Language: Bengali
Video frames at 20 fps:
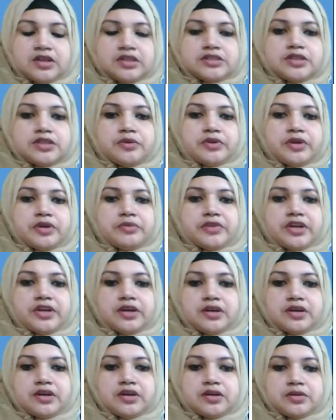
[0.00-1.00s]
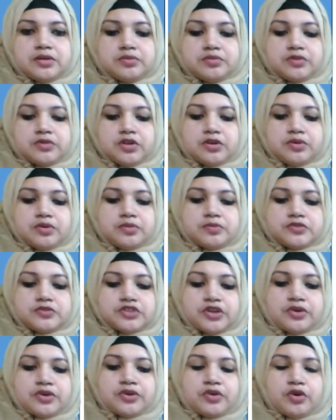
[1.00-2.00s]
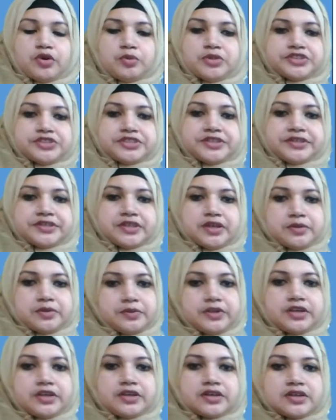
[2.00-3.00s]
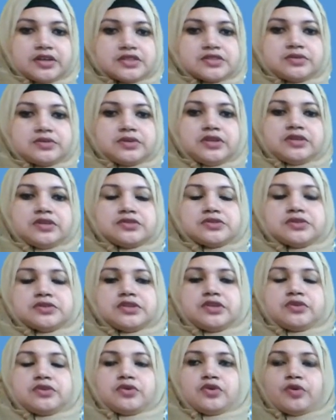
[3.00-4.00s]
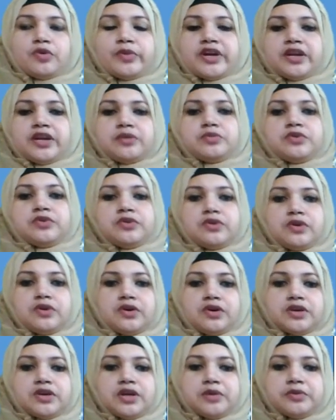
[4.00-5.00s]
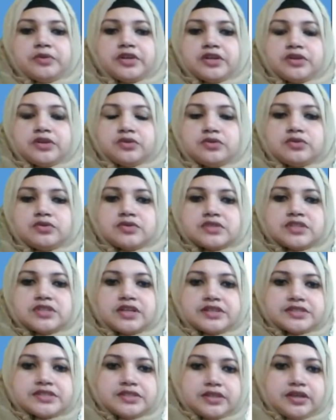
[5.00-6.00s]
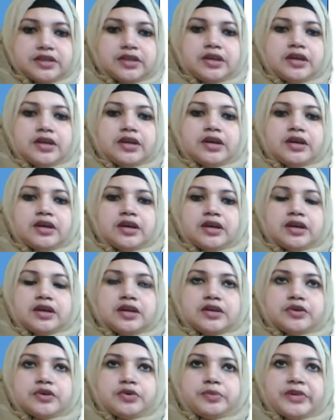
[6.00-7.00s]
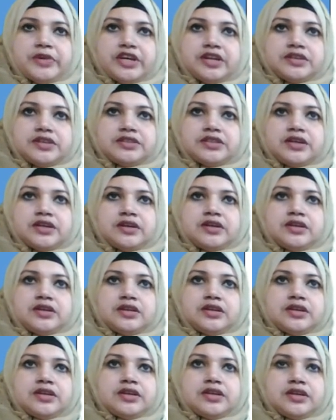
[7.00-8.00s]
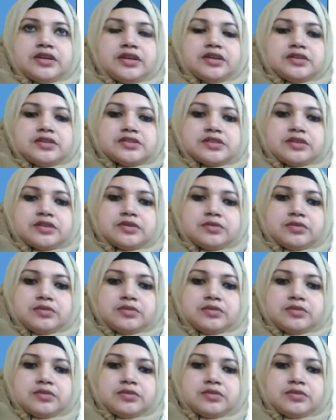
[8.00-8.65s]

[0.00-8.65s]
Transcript: যেমন আমরা যখন কম্পিউটারে টাইপিং এর কাজ করি যদি কোনো বানান ভুল হয় আমরা কিন্তু সার্চ দিই ওই বানানটা লিখে যে